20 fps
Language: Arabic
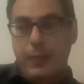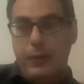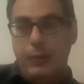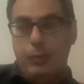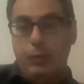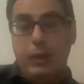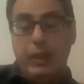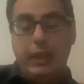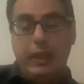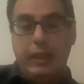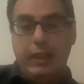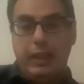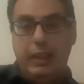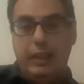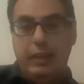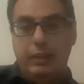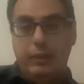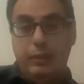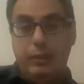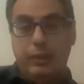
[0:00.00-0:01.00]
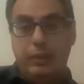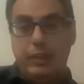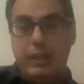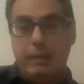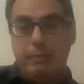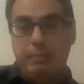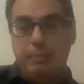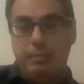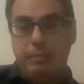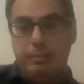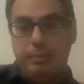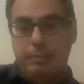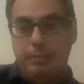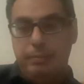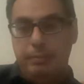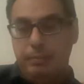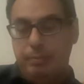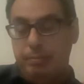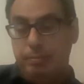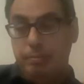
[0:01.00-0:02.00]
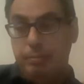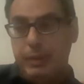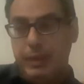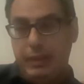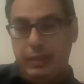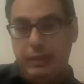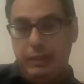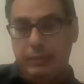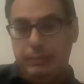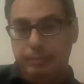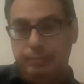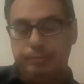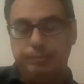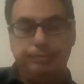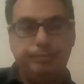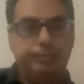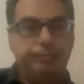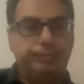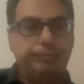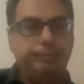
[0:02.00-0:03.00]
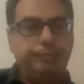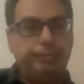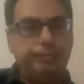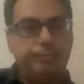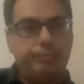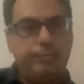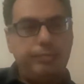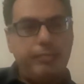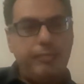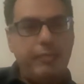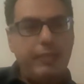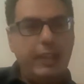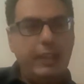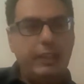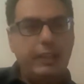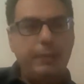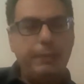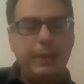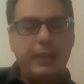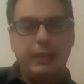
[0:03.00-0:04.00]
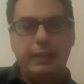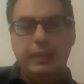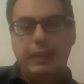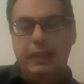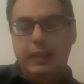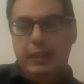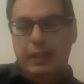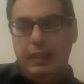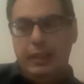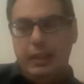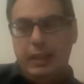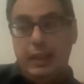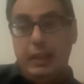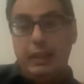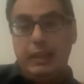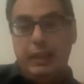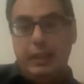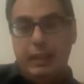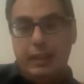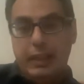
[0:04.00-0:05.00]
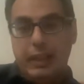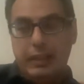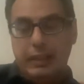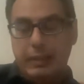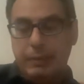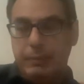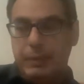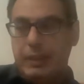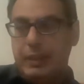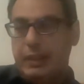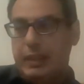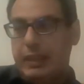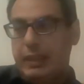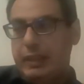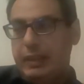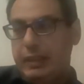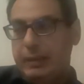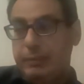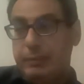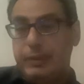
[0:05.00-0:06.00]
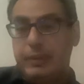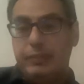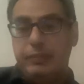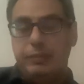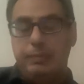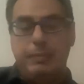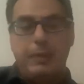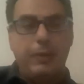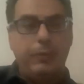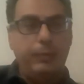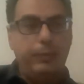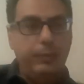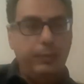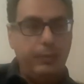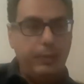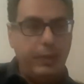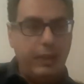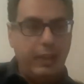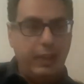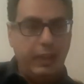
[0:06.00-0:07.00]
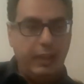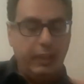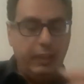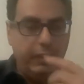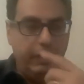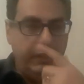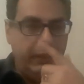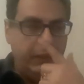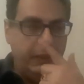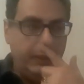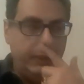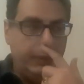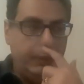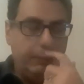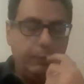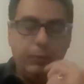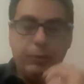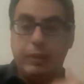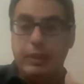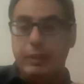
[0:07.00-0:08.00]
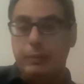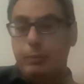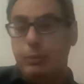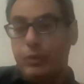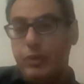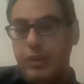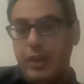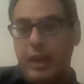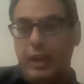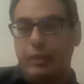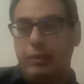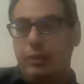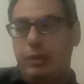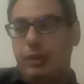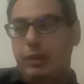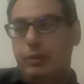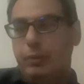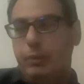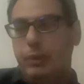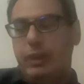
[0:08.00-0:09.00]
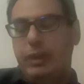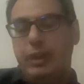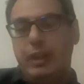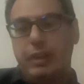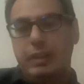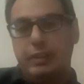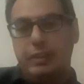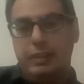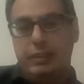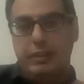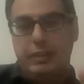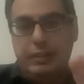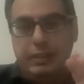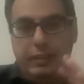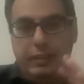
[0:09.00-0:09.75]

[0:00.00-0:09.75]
ولا يهتم به طبعا أنا حتى مرة اتكلمت في موضوع عن إن ممكن المذيعة تقعد والدكتور